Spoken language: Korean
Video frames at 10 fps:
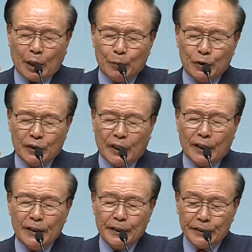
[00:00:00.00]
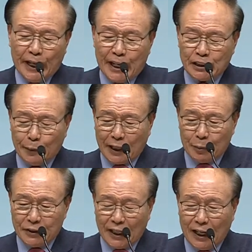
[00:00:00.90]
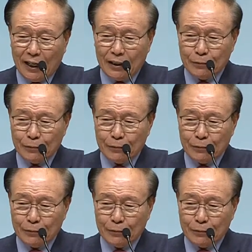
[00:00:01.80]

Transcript: 한 번 더 이해하시 바랍니다.